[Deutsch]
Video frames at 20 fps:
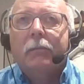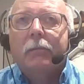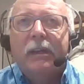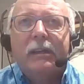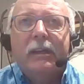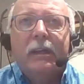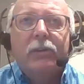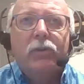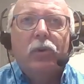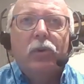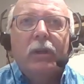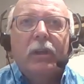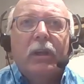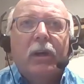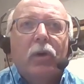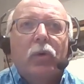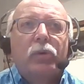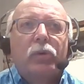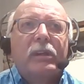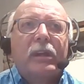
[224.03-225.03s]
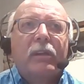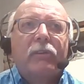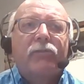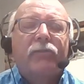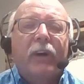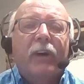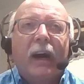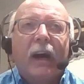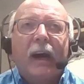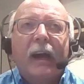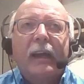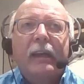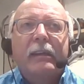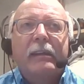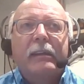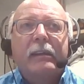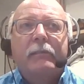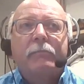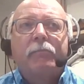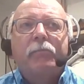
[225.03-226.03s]
damit natürlich auch den
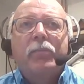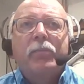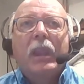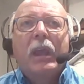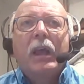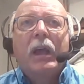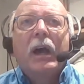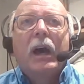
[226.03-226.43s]
Vereinen